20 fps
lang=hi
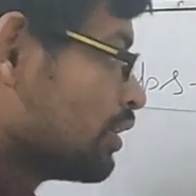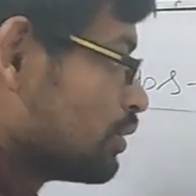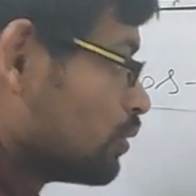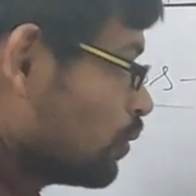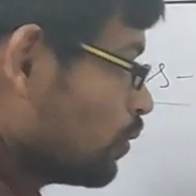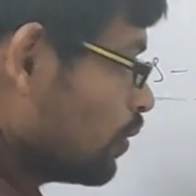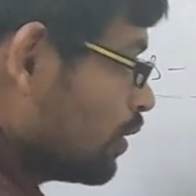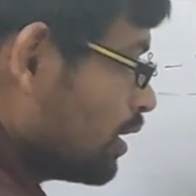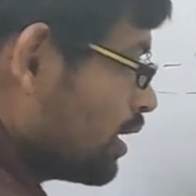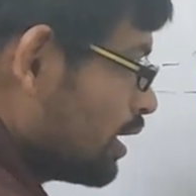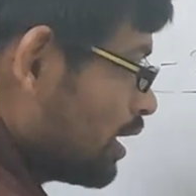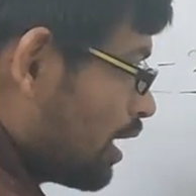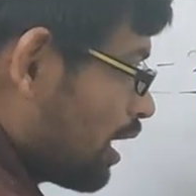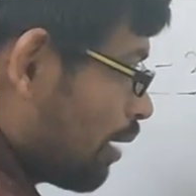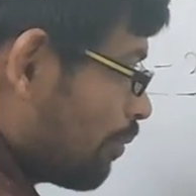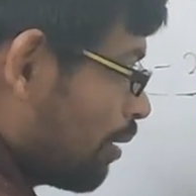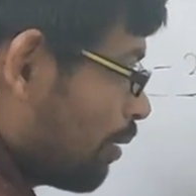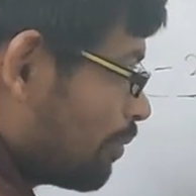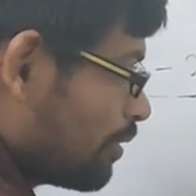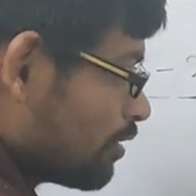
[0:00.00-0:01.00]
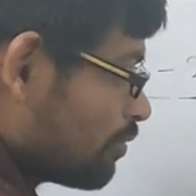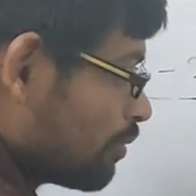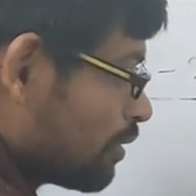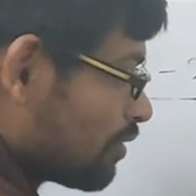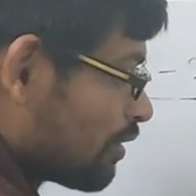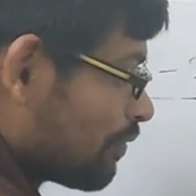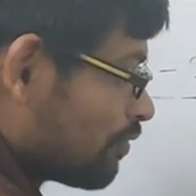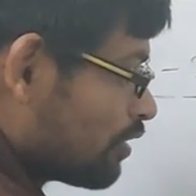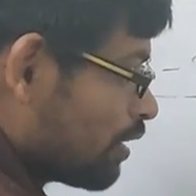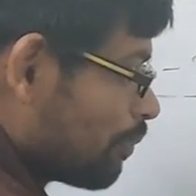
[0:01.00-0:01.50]
तो अब हम इसमें
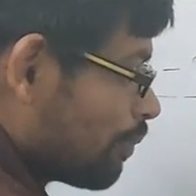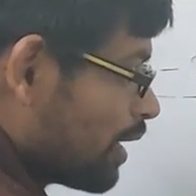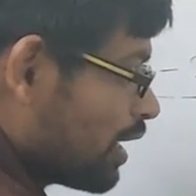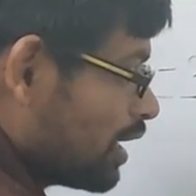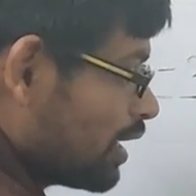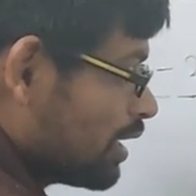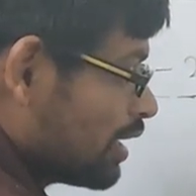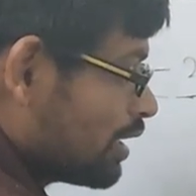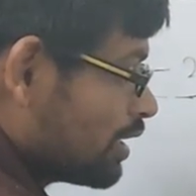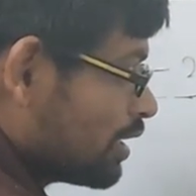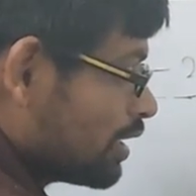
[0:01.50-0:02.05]
सबसे पहले